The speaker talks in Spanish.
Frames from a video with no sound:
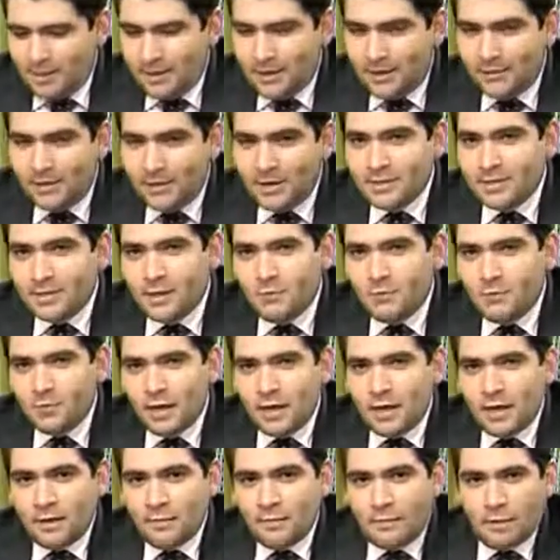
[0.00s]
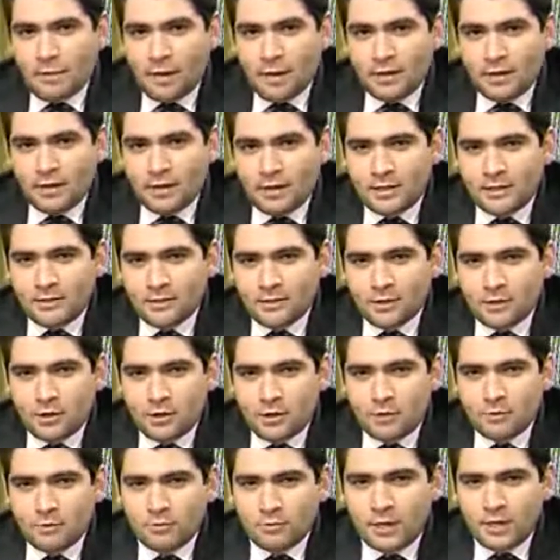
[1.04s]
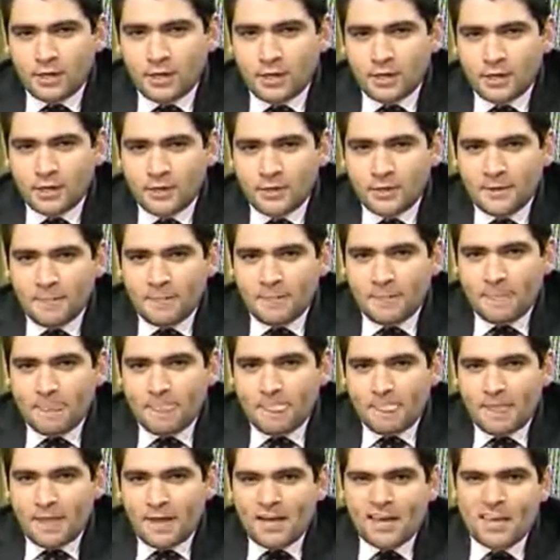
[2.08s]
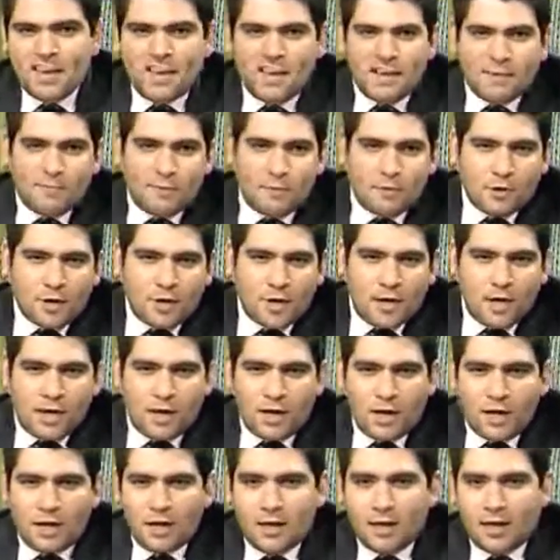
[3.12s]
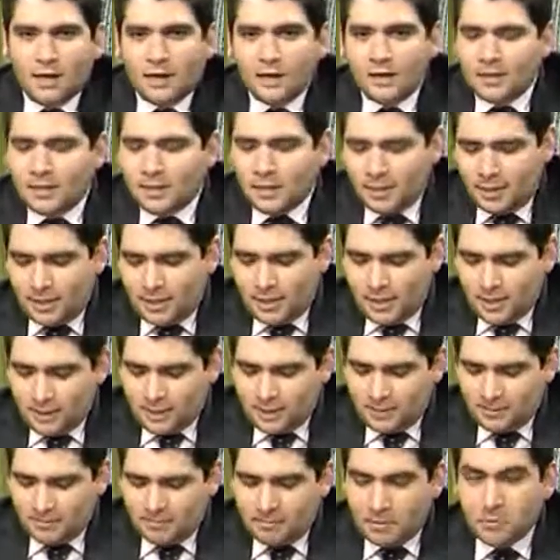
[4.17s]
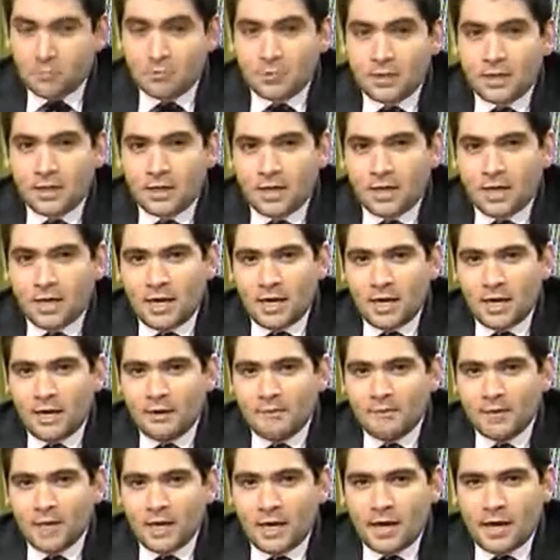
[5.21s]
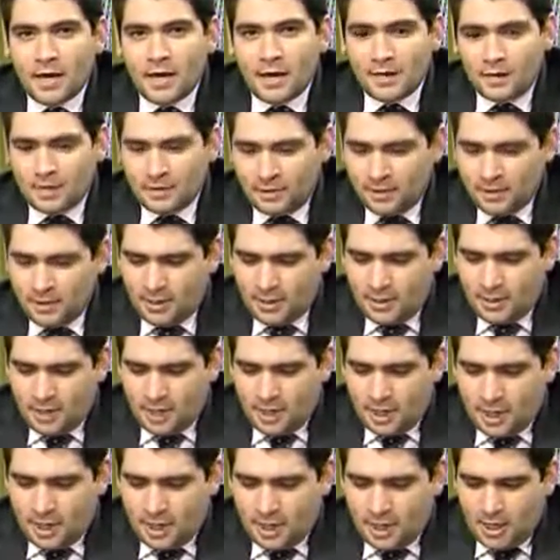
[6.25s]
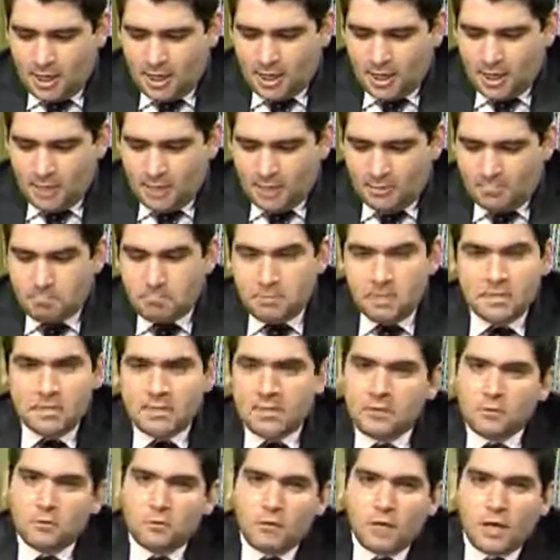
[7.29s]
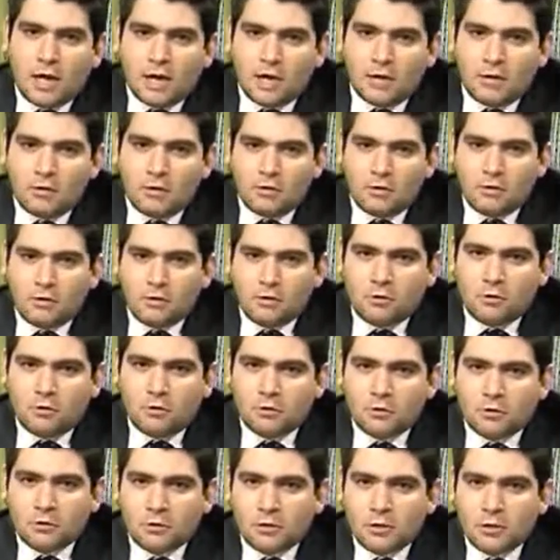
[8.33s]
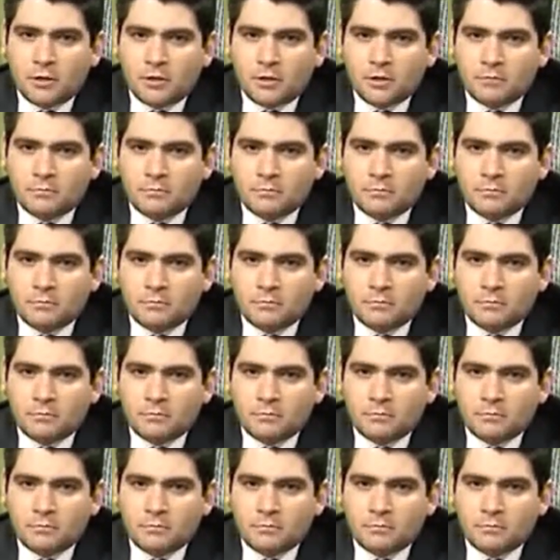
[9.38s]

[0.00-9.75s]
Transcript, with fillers: y me llevase a una época de la historia hondureña, ¿a qué época eh, me gustaría viajar? y sin dudarlo